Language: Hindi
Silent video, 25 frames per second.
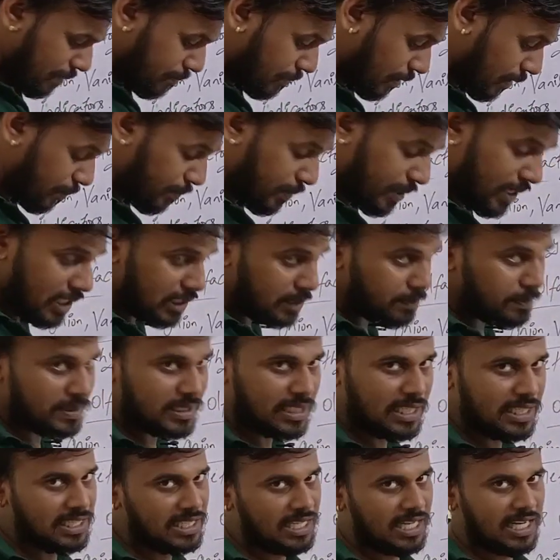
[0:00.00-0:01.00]
पर बेस
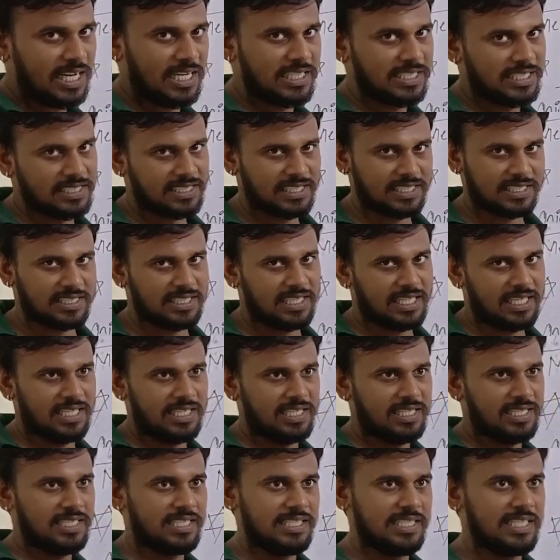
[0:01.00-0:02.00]
पता नहीं लगाया जा सकता
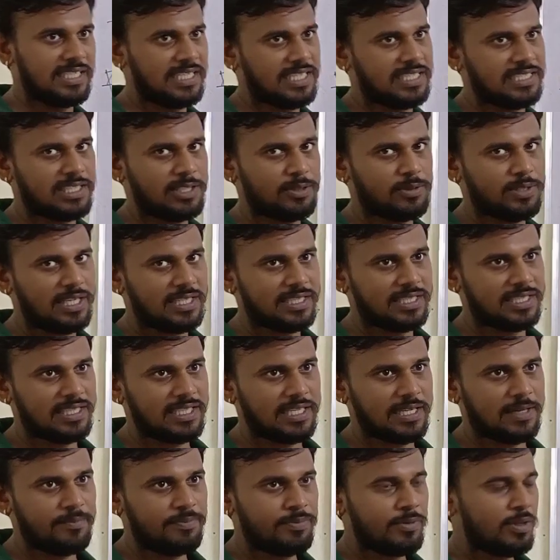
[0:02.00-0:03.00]
ये टेंशन हो जाती
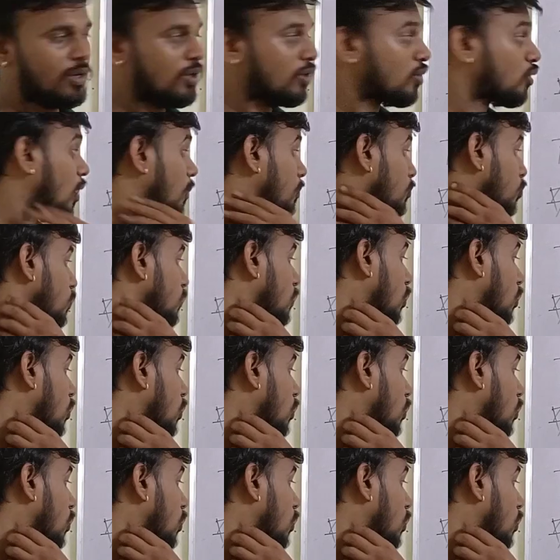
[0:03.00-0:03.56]
है तो अब